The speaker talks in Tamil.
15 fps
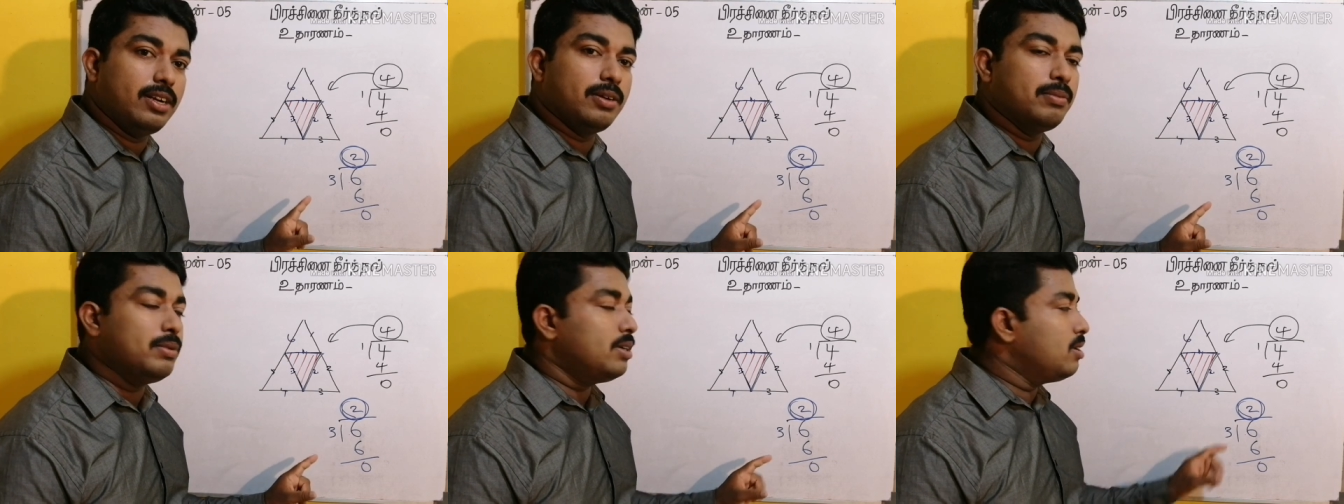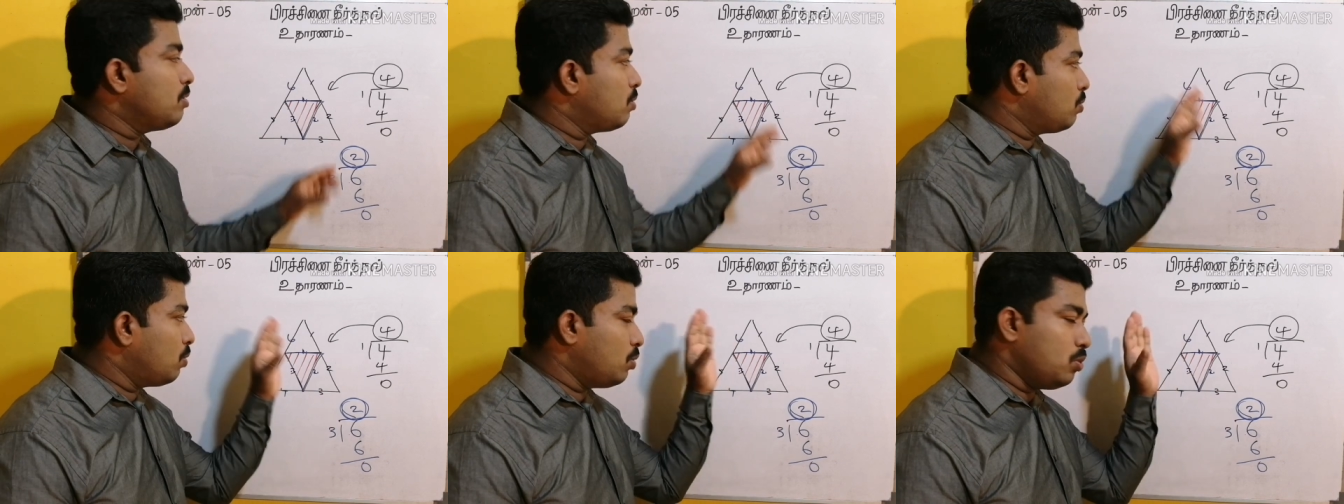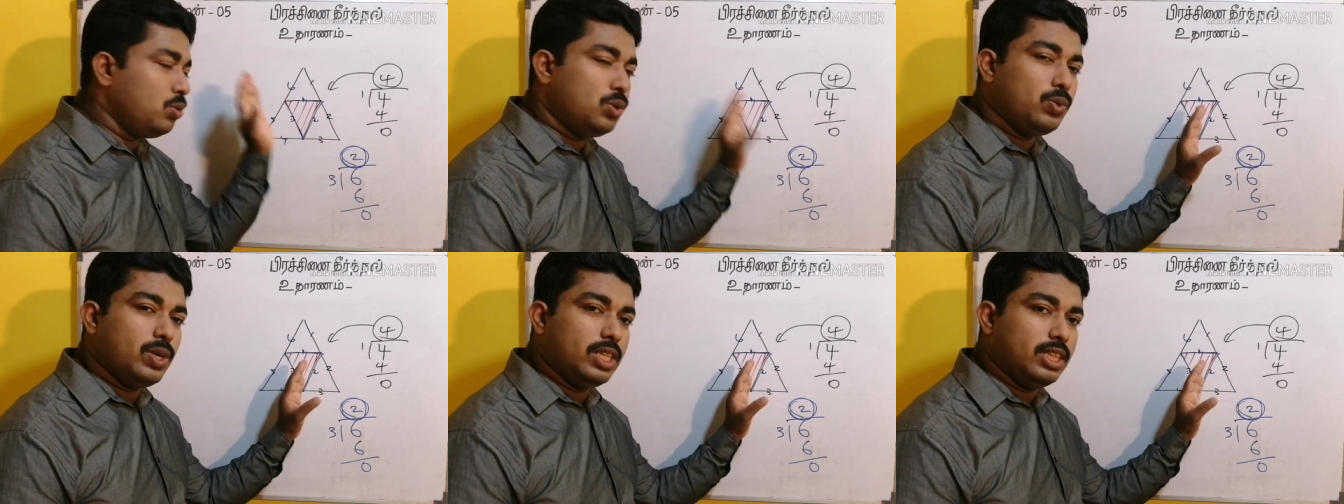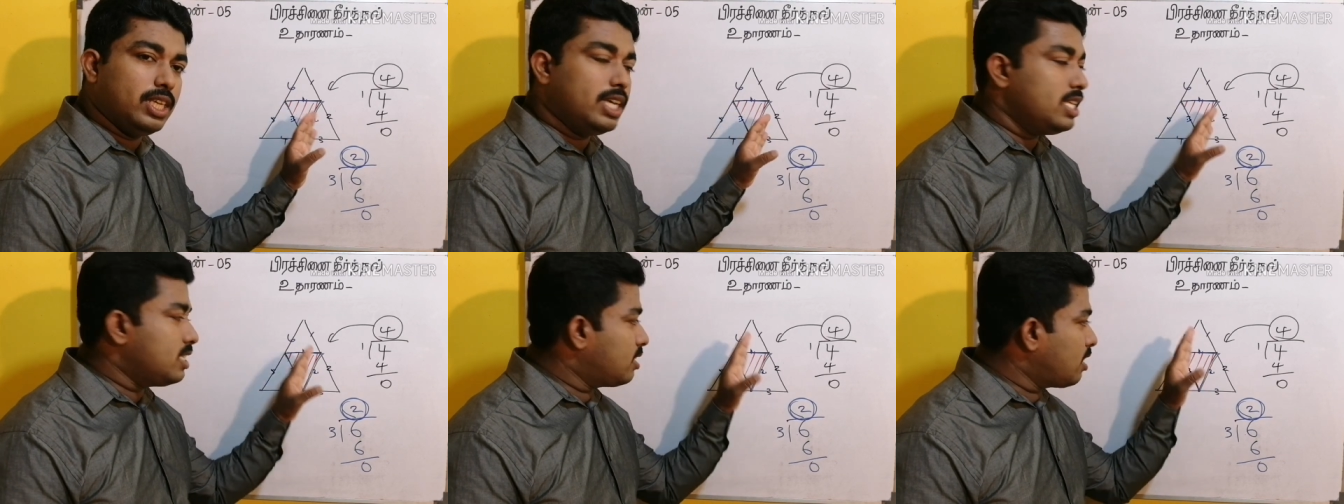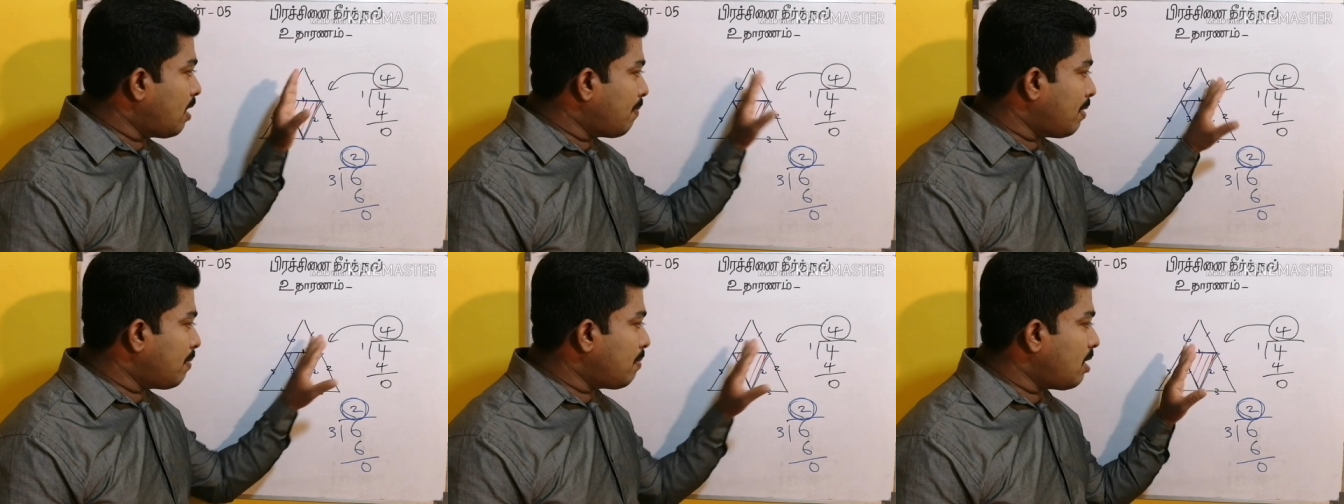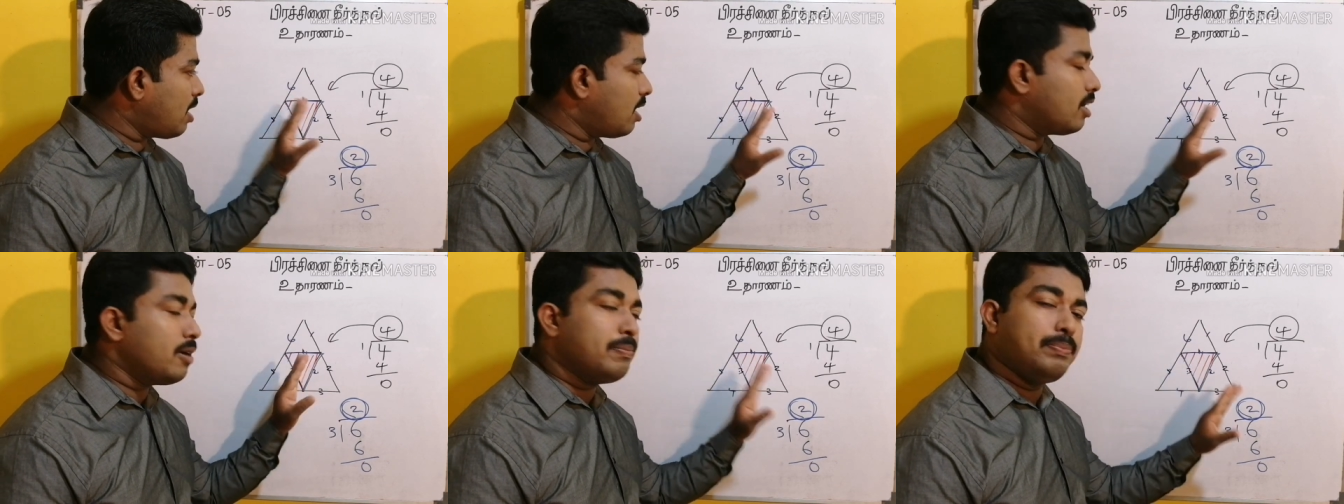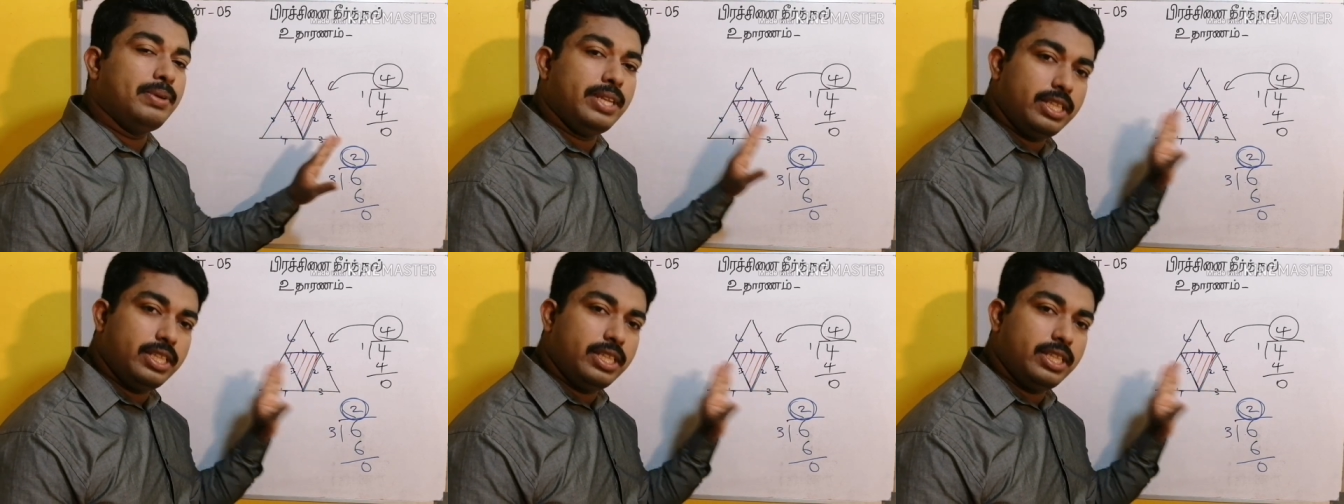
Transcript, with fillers: வேண்டும் ஒரு உருவத்தை சமமாக